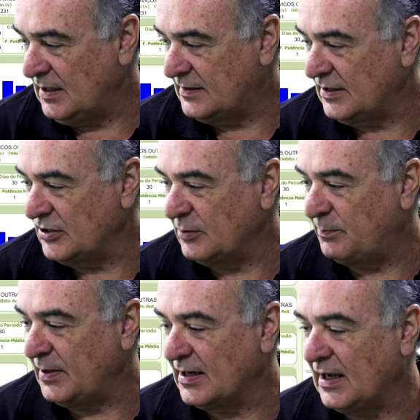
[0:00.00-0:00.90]
E se a gente
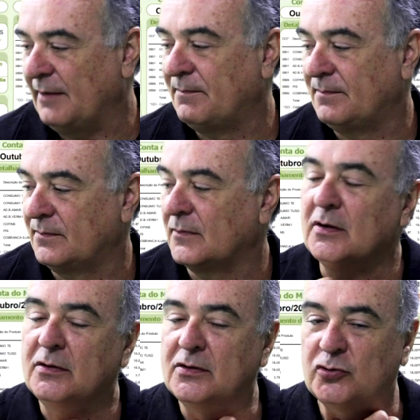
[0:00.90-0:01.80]
pegar
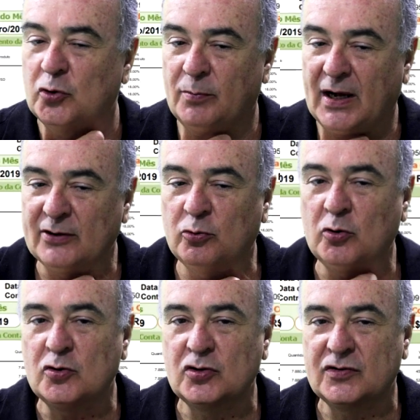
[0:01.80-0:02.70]
somar
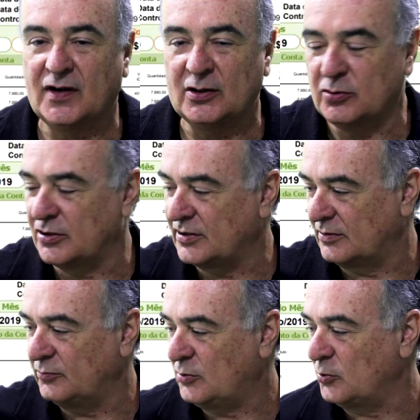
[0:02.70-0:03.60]
todos os valores
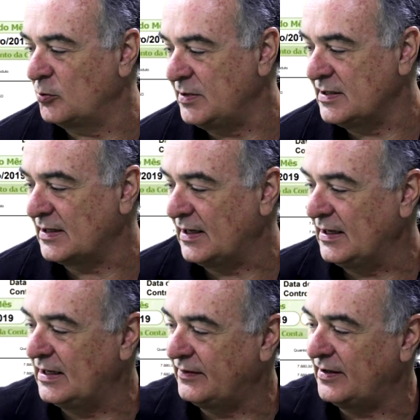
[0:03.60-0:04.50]
do Economiza,
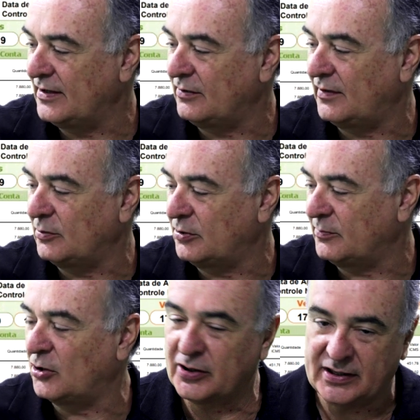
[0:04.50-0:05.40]
ela vai dar um valor
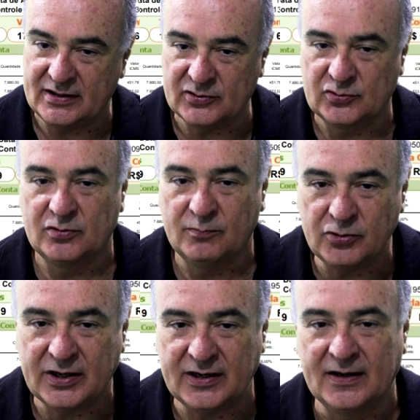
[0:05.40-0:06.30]
maior que isso.
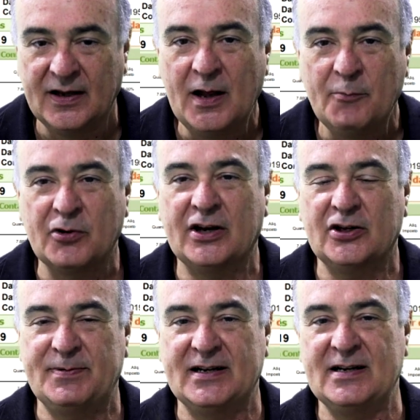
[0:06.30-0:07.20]
Por quê? Porque
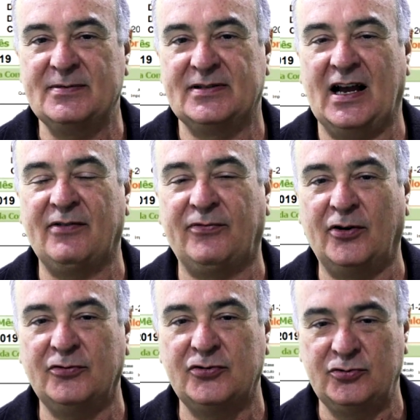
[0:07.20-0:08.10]
nós pegamos a
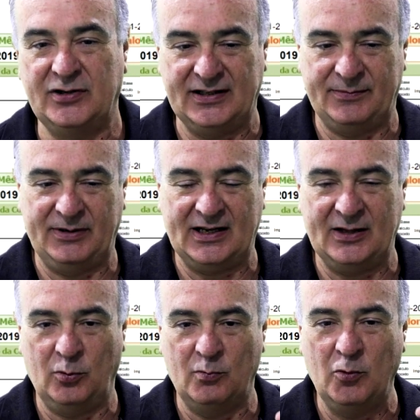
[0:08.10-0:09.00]
foto de um
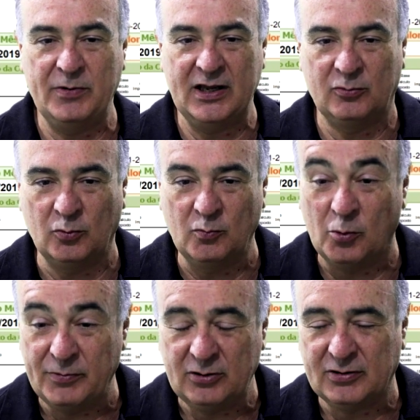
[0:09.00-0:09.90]
determinado momento, um
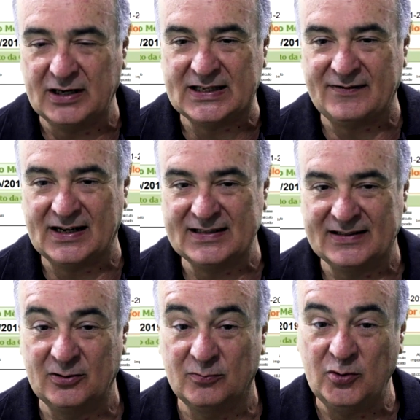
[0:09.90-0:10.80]
momento que ele estava
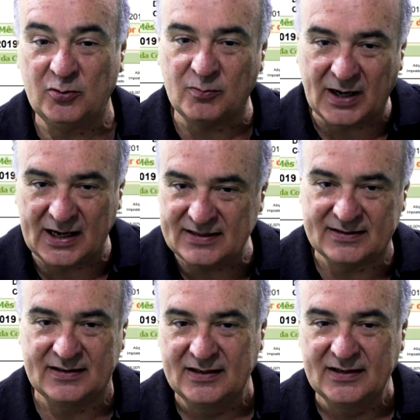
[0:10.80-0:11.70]
gastando muito mais